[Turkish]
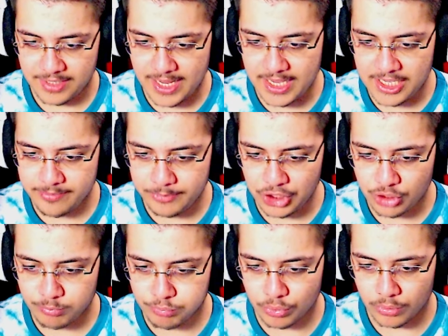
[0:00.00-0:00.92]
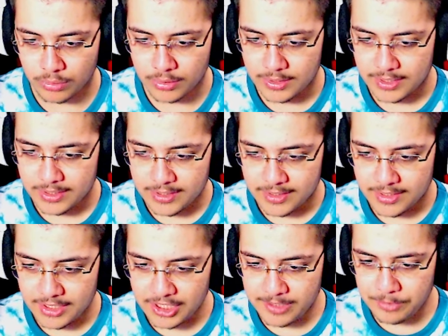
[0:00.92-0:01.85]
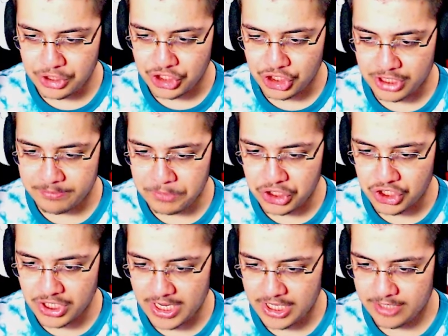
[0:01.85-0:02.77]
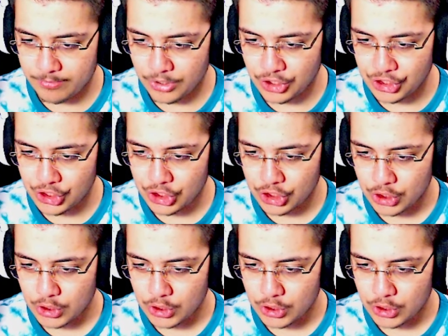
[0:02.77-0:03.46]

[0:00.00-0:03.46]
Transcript: ne imiş bu. İmiş imiş ne imiş.